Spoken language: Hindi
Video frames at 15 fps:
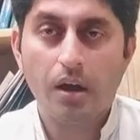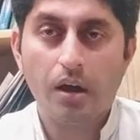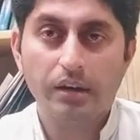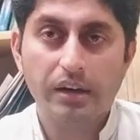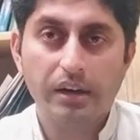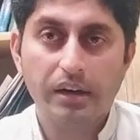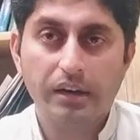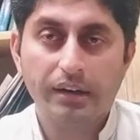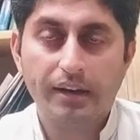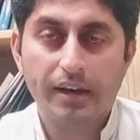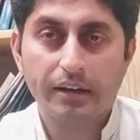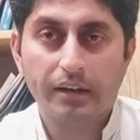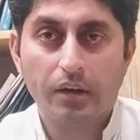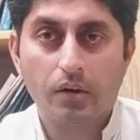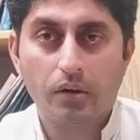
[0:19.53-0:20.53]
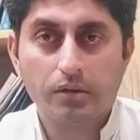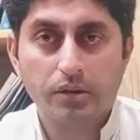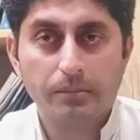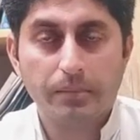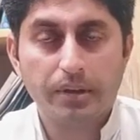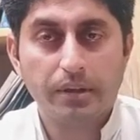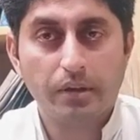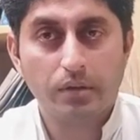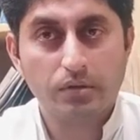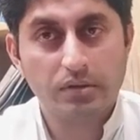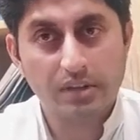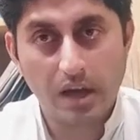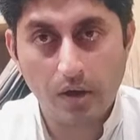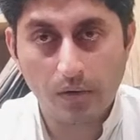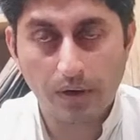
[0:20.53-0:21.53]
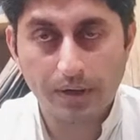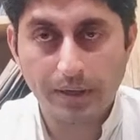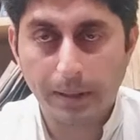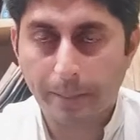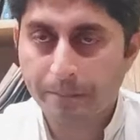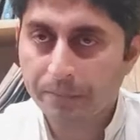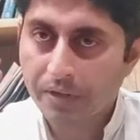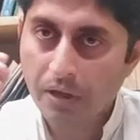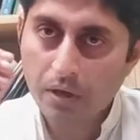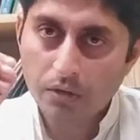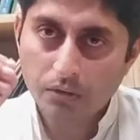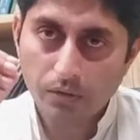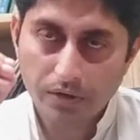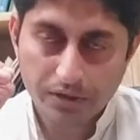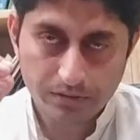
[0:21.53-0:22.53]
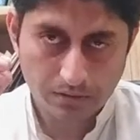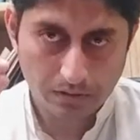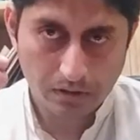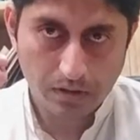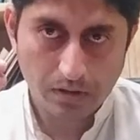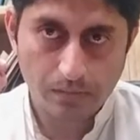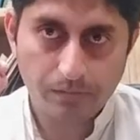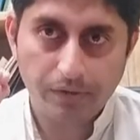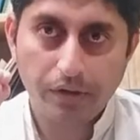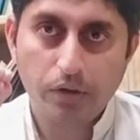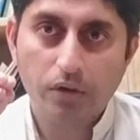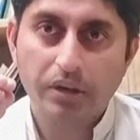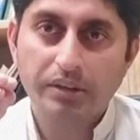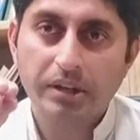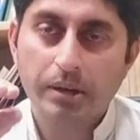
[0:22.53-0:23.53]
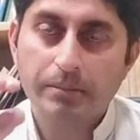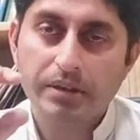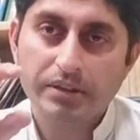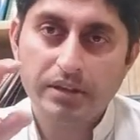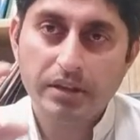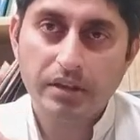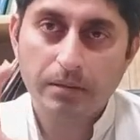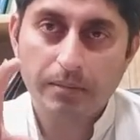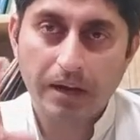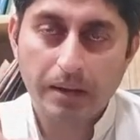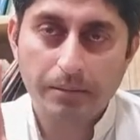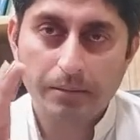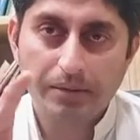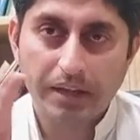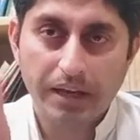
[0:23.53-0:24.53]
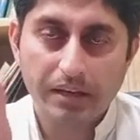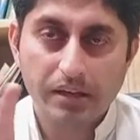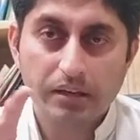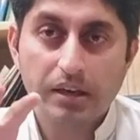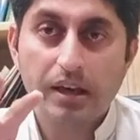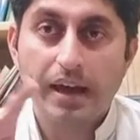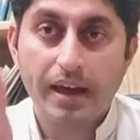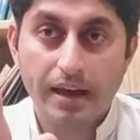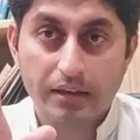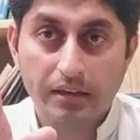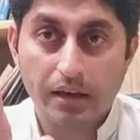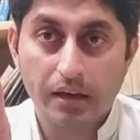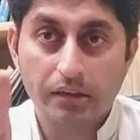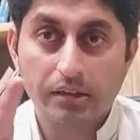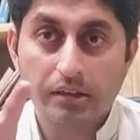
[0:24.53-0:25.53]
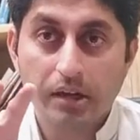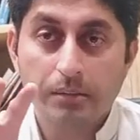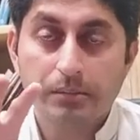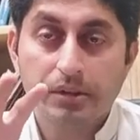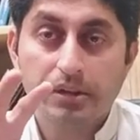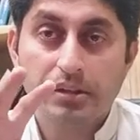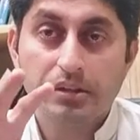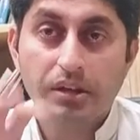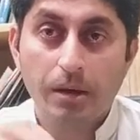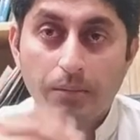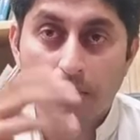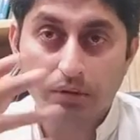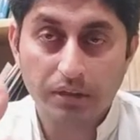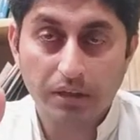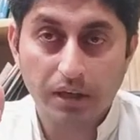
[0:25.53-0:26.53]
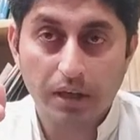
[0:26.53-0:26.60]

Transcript: आर्डर लेकर आ गया और बंदे को सज़ा हो गई है तो इस वीडियो के अंदर हम इसी के बारे में बताएंगे कि है क्या कंटेम्प्ट पटिशन कब होती